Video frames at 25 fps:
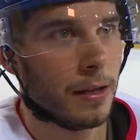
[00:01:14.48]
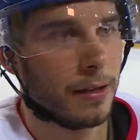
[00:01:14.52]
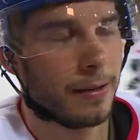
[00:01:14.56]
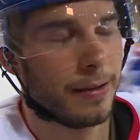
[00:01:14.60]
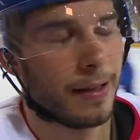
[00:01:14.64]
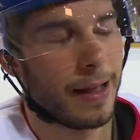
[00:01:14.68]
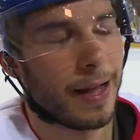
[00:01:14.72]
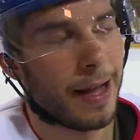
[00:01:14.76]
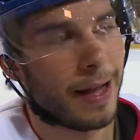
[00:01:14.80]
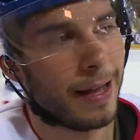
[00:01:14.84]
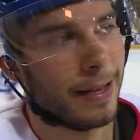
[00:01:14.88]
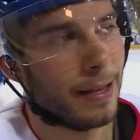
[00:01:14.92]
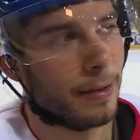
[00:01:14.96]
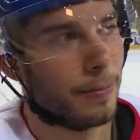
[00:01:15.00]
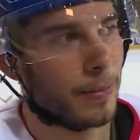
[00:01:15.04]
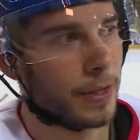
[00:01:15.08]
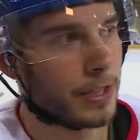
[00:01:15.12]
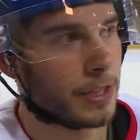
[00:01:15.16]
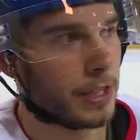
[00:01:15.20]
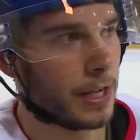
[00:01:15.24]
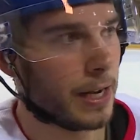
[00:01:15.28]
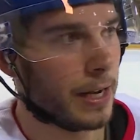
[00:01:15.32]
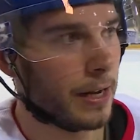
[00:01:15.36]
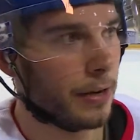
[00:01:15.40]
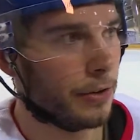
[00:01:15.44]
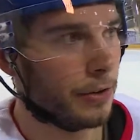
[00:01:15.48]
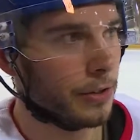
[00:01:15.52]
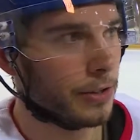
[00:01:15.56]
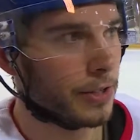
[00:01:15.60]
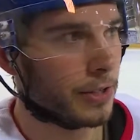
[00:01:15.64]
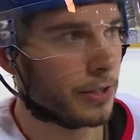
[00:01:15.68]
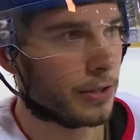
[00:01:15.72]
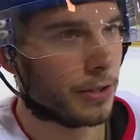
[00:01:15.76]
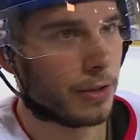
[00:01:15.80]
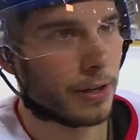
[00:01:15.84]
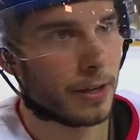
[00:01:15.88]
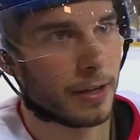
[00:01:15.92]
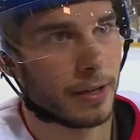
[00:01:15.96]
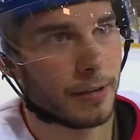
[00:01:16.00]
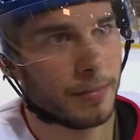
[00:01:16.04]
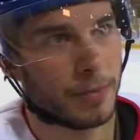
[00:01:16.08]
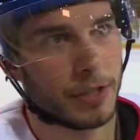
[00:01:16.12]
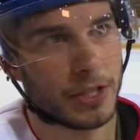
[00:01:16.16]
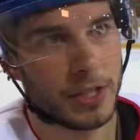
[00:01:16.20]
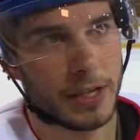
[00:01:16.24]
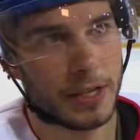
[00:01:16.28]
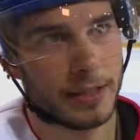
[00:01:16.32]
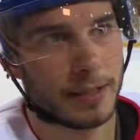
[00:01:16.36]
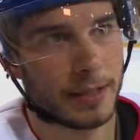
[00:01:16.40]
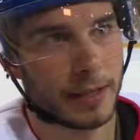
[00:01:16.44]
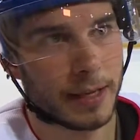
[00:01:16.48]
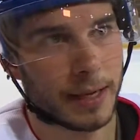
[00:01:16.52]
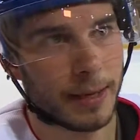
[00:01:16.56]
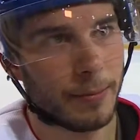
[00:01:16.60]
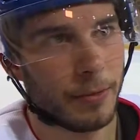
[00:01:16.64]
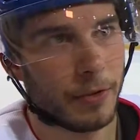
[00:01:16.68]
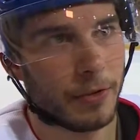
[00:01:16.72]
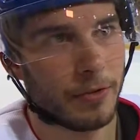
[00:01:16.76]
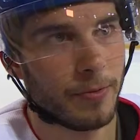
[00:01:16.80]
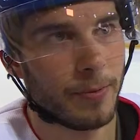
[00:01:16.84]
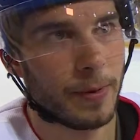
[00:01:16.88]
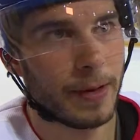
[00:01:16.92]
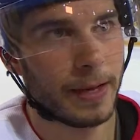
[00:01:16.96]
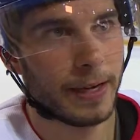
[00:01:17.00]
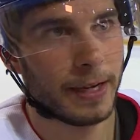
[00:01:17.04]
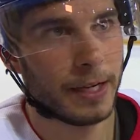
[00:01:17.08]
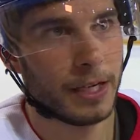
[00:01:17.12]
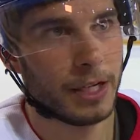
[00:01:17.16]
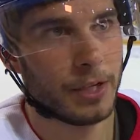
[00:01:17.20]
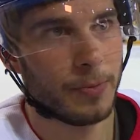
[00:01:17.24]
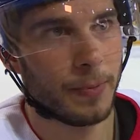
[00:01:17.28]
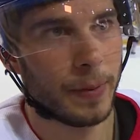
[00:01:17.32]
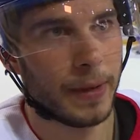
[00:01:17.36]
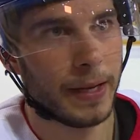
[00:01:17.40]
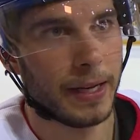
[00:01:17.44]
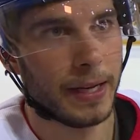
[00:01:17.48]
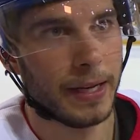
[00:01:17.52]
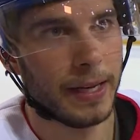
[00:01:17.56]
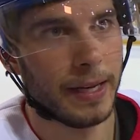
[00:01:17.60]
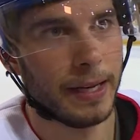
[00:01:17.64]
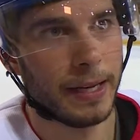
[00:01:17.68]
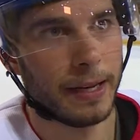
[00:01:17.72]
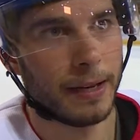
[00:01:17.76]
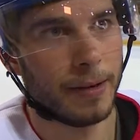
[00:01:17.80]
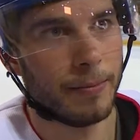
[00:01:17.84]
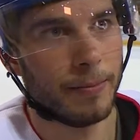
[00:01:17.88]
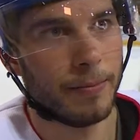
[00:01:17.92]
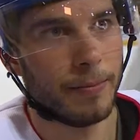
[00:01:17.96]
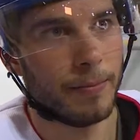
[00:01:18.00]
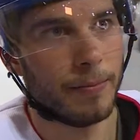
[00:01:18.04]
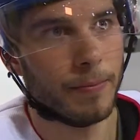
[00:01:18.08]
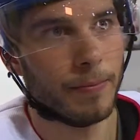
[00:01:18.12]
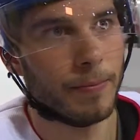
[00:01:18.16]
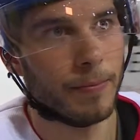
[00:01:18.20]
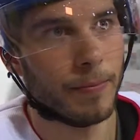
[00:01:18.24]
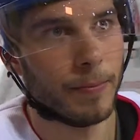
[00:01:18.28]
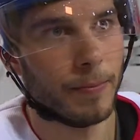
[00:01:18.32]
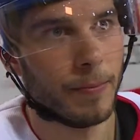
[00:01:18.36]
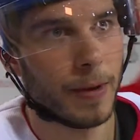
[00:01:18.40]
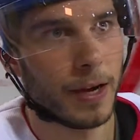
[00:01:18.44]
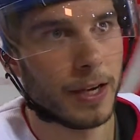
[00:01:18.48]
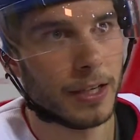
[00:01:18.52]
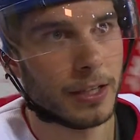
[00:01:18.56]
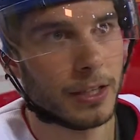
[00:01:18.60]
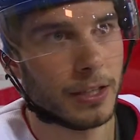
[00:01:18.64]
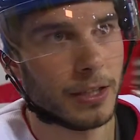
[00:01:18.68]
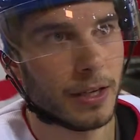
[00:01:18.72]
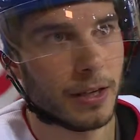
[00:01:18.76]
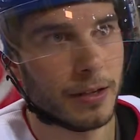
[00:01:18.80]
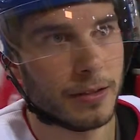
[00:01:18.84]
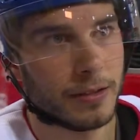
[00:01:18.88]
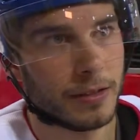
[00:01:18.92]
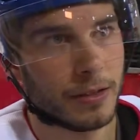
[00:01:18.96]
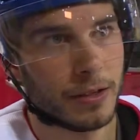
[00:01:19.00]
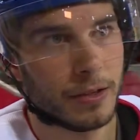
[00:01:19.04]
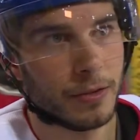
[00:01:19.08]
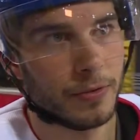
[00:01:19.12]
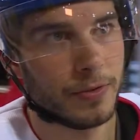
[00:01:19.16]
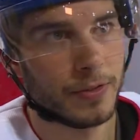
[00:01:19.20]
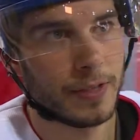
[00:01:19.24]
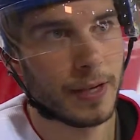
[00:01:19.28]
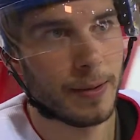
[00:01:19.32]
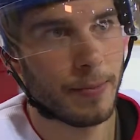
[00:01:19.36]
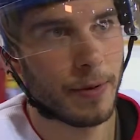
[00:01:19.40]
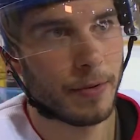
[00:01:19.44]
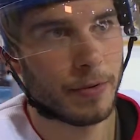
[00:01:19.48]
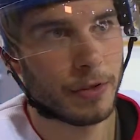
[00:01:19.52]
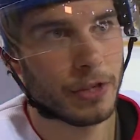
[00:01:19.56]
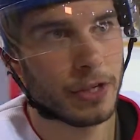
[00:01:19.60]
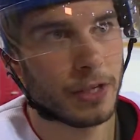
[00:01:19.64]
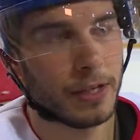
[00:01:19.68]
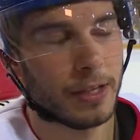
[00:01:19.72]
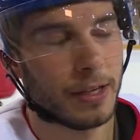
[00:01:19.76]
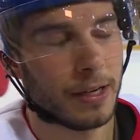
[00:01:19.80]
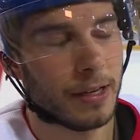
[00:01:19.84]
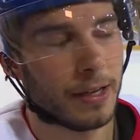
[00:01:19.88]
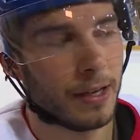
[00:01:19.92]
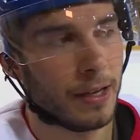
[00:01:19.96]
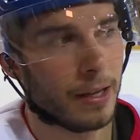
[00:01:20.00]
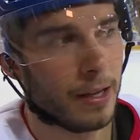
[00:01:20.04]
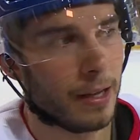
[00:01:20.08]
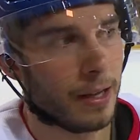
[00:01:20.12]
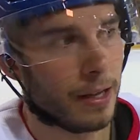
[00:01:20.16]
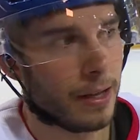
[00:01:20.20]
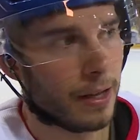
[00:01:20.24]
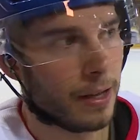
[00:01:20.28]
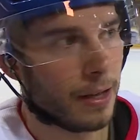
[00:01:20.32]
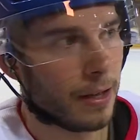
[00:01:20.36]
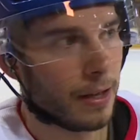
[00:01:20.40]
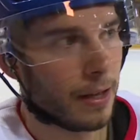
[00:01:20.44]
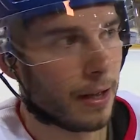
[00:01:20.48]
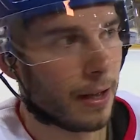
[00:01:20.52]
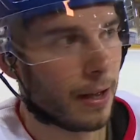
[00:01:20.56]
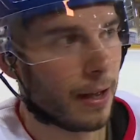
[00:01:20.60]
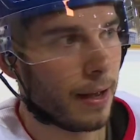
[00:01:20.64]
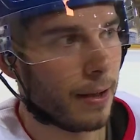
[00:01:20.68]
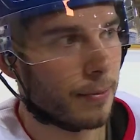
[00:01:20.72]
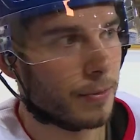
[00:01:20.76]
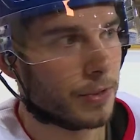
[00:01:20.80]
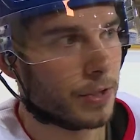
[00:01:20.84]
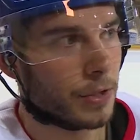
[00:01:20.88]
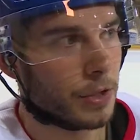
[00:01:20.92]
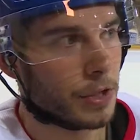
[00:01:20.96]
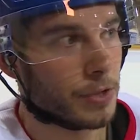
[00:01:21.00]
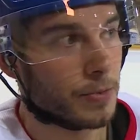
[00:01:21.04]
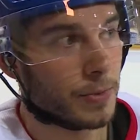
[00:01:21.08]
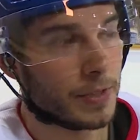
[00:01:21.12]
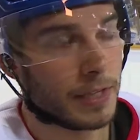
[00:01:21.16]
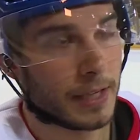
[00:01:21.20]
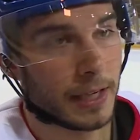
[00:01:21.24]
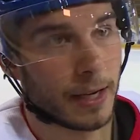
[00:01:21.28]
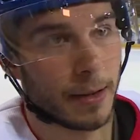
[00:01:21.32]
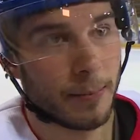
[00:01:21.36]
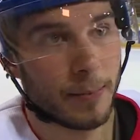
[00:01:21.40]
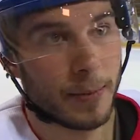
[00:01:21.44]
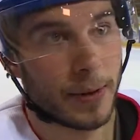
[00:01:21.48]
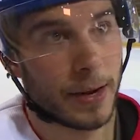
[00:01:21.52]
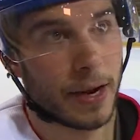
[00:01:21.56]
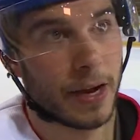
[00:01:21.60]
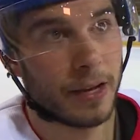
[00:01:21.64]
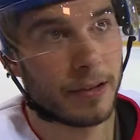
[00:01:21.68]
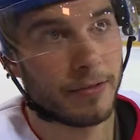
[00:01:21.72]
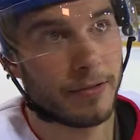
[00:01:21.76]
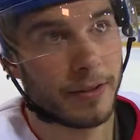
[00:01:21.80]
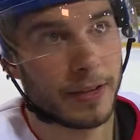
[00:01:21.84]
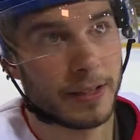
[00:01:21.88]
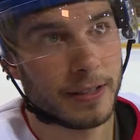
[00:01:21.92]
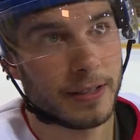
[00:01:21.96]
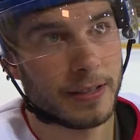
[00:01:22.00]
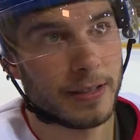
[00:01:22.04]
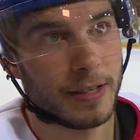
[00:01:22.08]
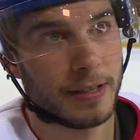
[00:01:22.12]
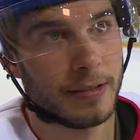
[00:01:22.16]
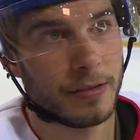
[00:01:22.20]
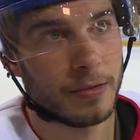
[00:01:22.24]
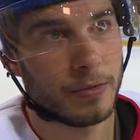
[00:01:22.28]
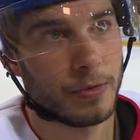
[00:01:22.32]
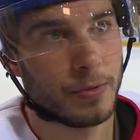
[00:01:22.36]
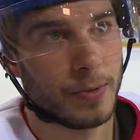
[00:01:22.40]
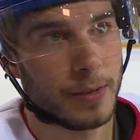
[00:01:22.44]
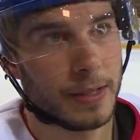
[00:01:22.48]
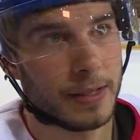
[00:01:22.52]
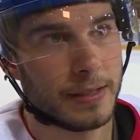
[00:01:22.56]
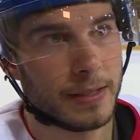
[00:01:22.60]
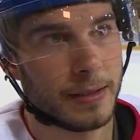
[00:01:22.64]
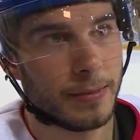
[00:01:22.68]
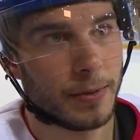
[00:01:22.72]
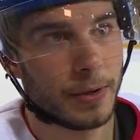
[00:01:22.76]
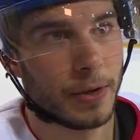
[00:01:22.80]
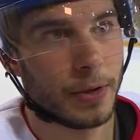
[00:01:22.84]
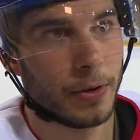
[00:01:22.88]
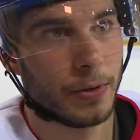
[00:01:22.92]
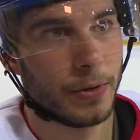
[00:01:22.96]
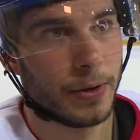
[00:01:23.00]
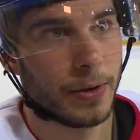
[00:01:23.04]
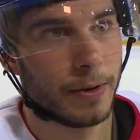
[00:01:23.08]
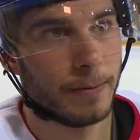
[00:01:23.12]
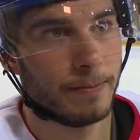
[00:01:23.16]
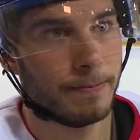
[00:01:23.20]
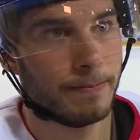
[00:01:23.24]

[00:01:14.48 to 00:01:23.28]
Nein, ja, man, stellen uns natürlich, man stellt sich immer auf mehrere Spiele ein, ähm, am also sogar auf sieben wahrscheinlich. Ähm, so ist man sicher parat, falls es dann zum Spiel 7 kommt. Ja.